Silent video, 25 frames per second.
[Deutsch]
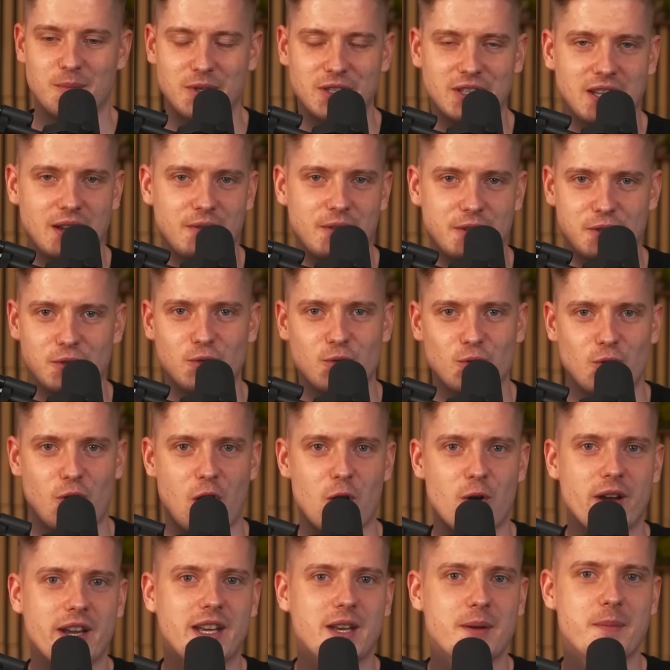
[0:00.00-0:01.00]
Mr. Wissen to
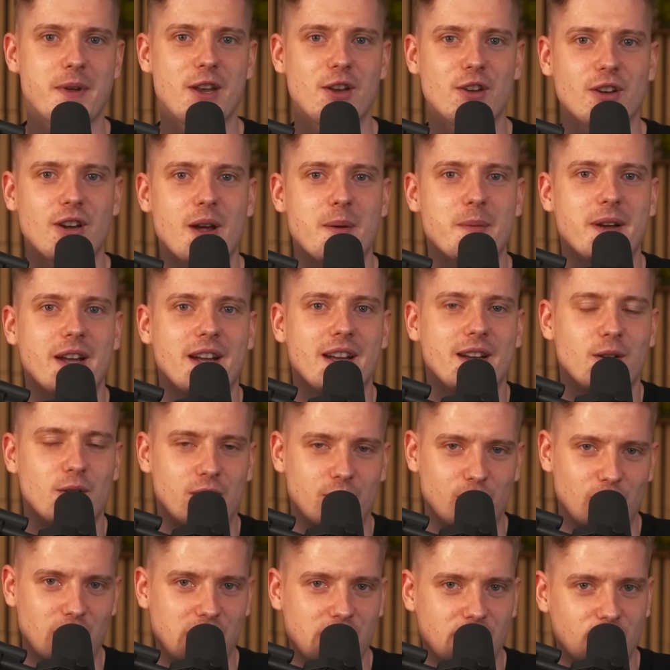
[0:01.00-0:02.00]
Go hätte man noch, aber
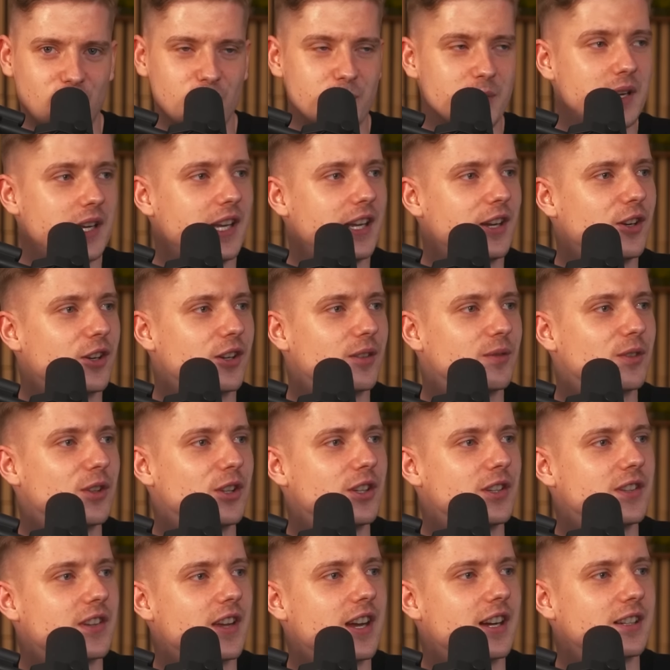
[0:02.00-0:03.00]
Real Talk überlegen können,
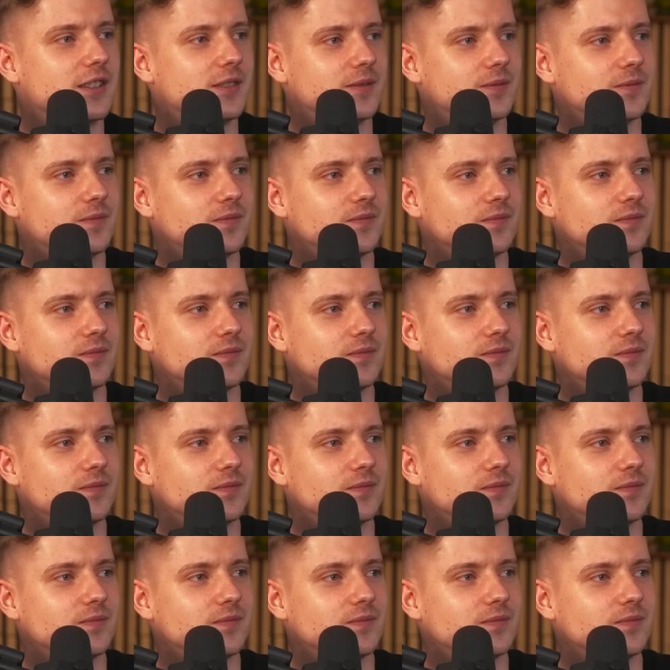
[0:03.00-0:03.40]
würde ich sagen.